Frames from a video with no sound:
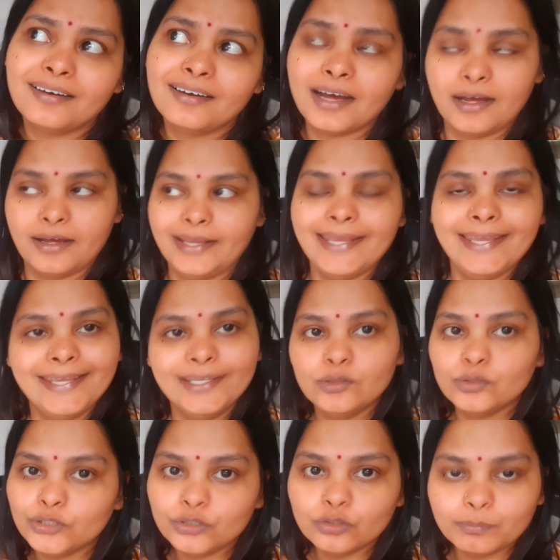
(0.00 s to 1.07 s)
हाँ एक
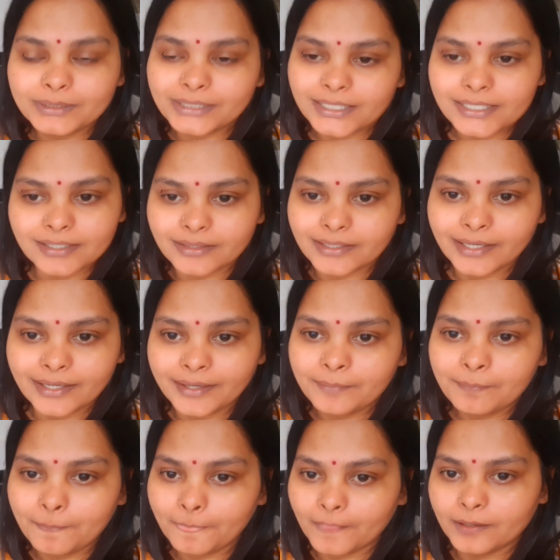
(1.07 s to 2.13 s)
दो दिन तो पता चलता है
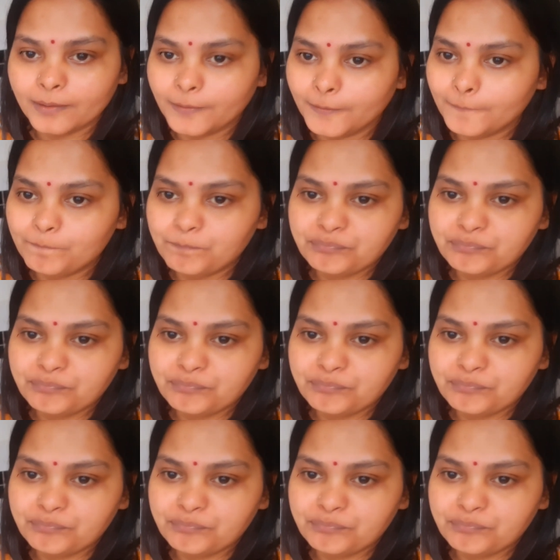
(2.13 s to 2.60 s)
आ,